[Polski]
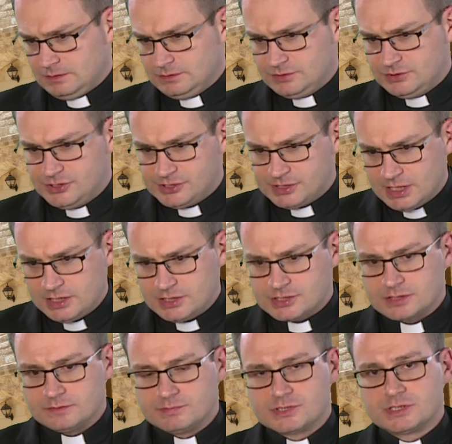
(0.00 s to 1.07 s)

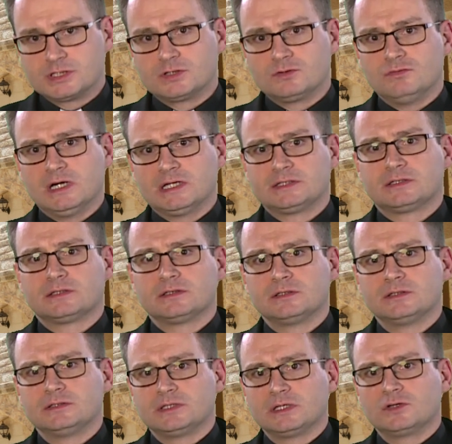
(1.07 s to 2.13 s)
dzisiejszy przykład
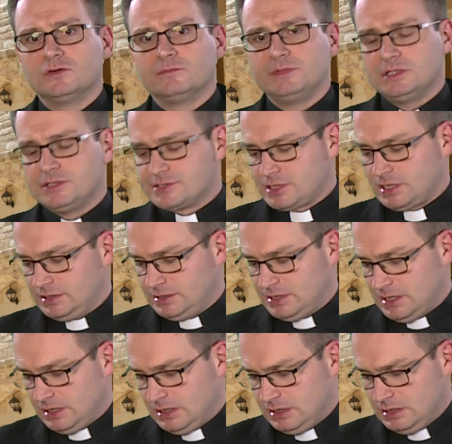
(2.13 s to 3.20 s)
tego
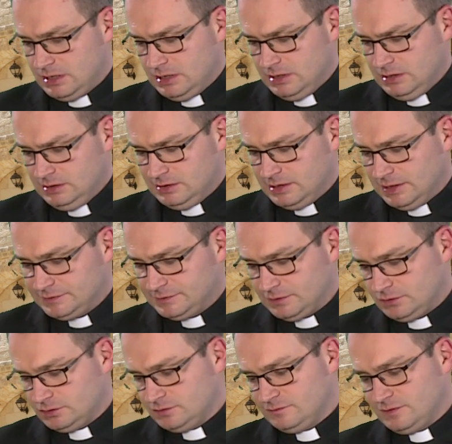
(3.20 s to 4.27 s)
milczenia
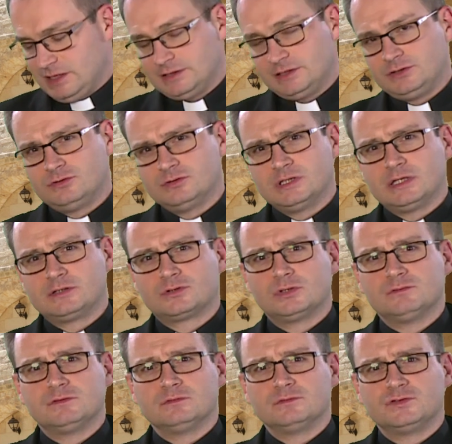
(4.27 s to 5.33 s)
nacechowany
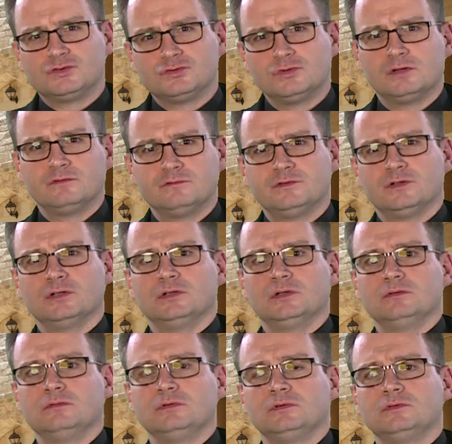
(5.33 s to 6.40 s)
dodatkową złą
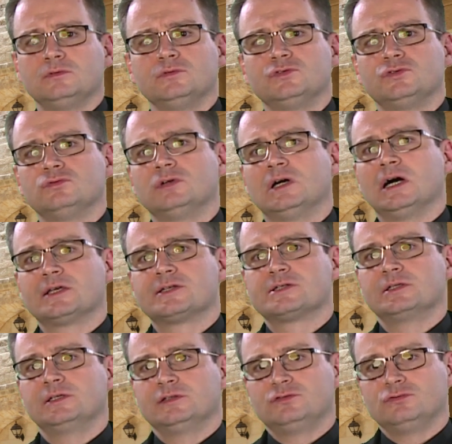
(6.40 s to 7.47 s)
wolą
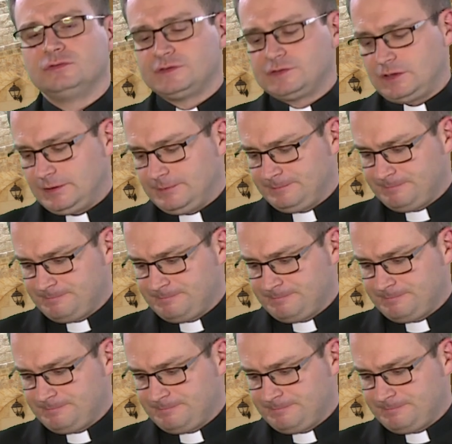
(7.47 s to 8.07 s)
słuchaczy Jezusa.